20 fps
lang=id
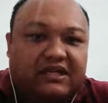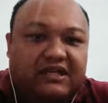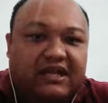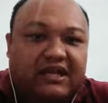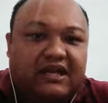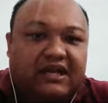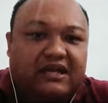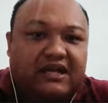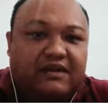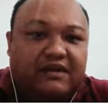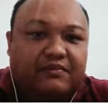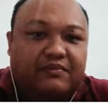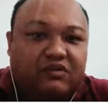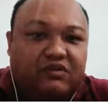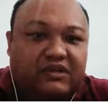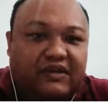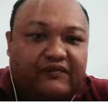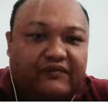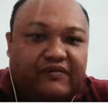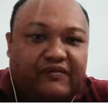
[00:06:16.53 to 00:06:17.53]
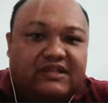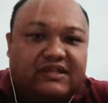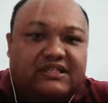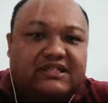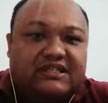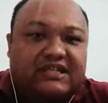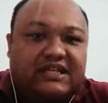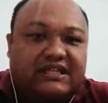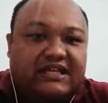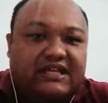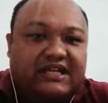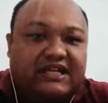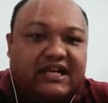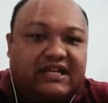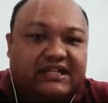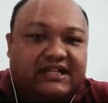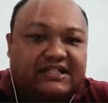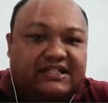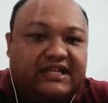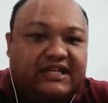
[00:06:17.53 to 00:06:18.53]
tidak ada motivasi, tidak
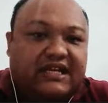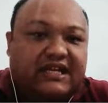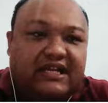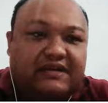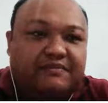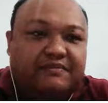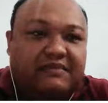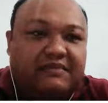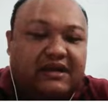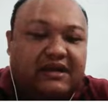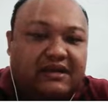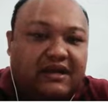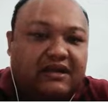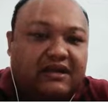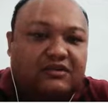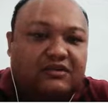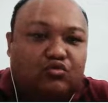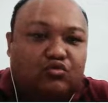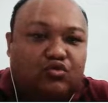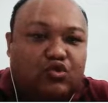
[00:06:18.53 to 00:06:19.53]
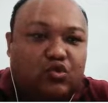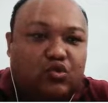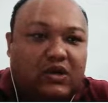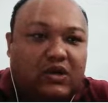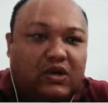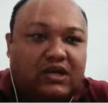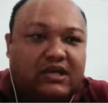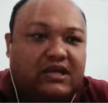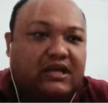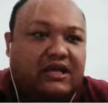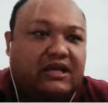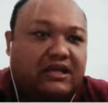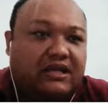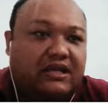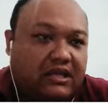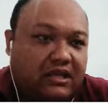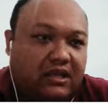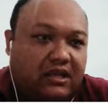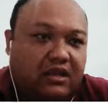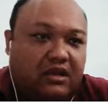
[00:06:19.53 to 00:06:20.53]
ada challenge, maka tujuan
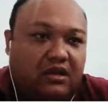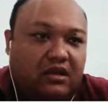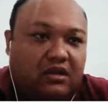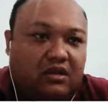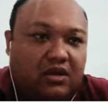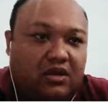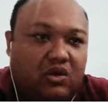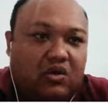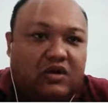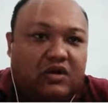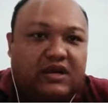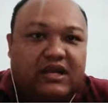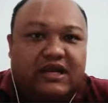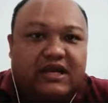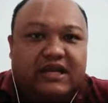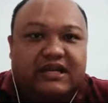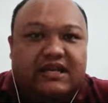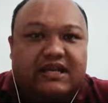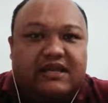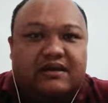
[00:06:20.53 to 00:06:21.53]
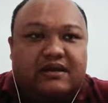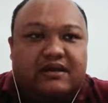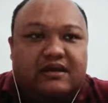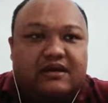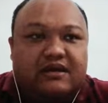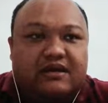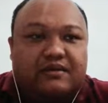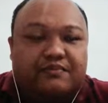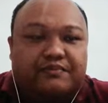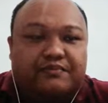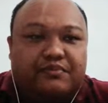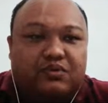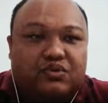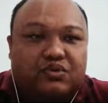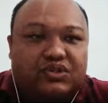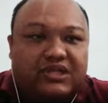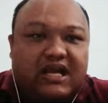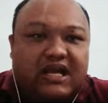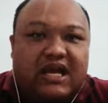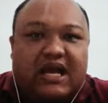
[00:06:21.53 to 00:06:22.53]
dari goal dari eh,
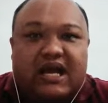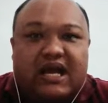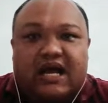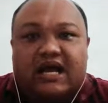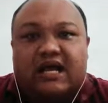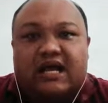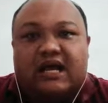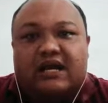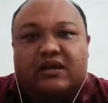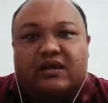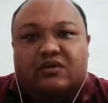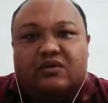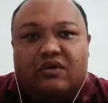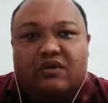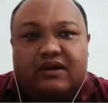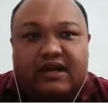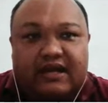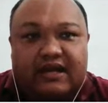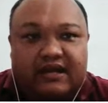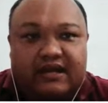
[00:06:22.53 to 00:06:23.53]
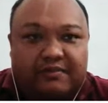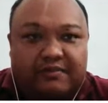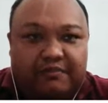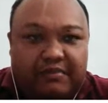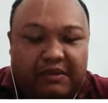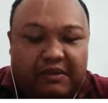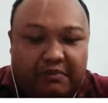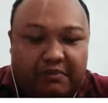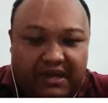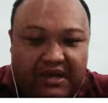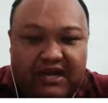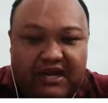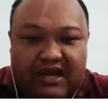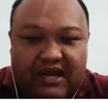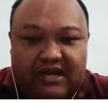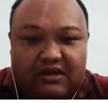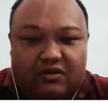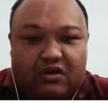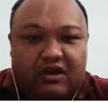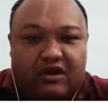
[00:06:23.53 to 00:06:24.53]
perusahaan, goal dari
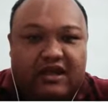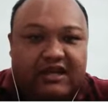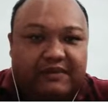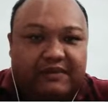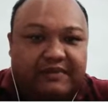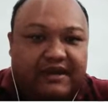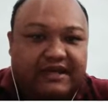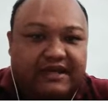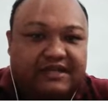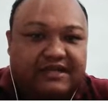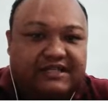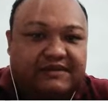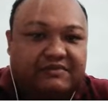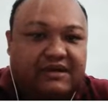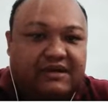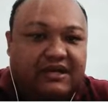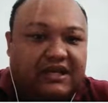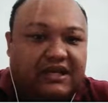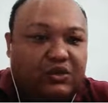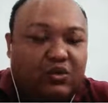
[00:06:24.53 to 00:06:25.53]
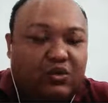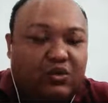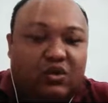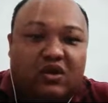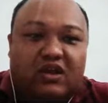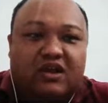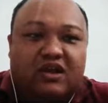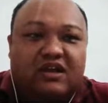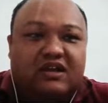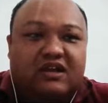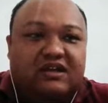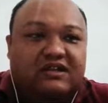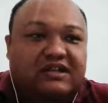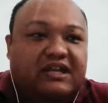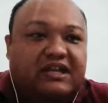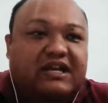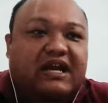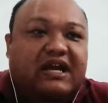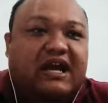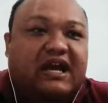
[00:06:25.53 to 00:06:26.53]
pimpinan, goal dari manajemen itu
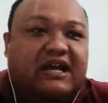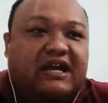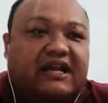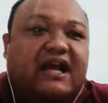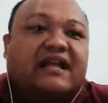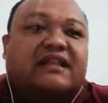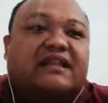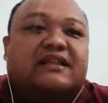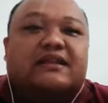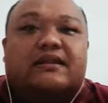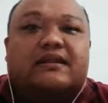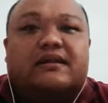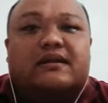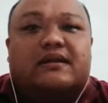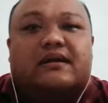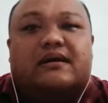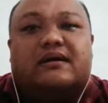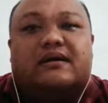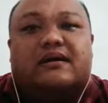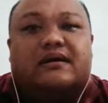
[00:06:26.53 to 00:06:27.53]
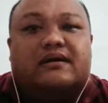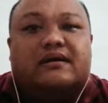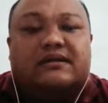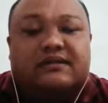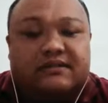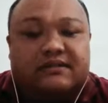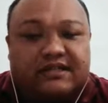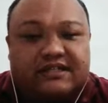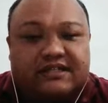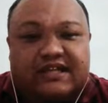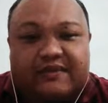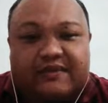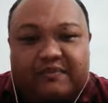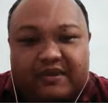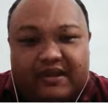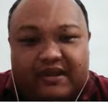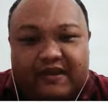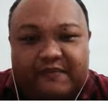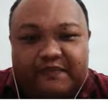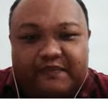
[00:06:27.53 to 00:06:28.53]
tidak akan eh,
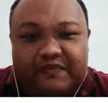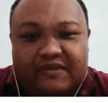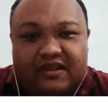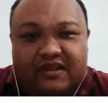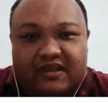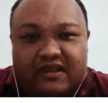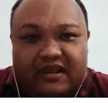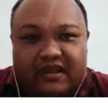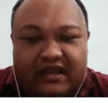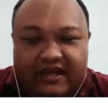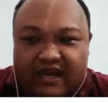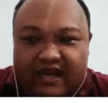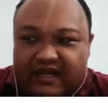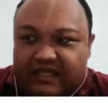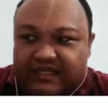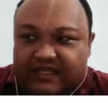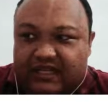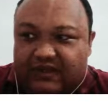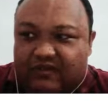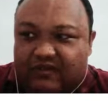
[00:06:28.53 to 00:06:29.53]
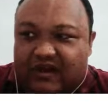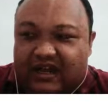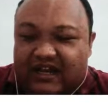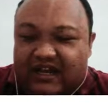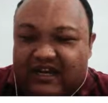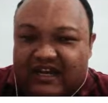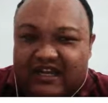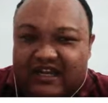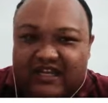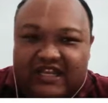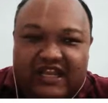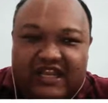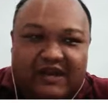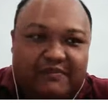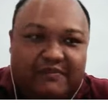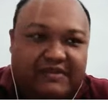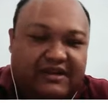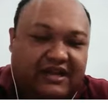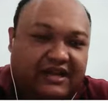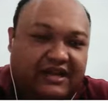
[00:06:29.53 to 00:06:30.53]
tercapai. Ini ada satu hal lagi
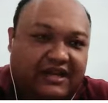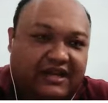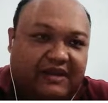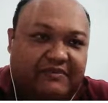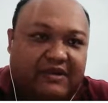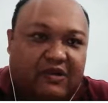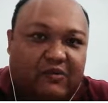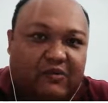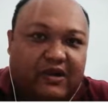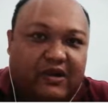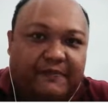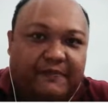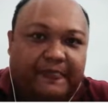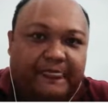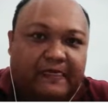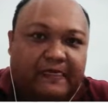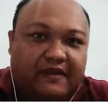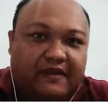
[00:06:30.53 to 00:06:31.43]
yang menarik bahwa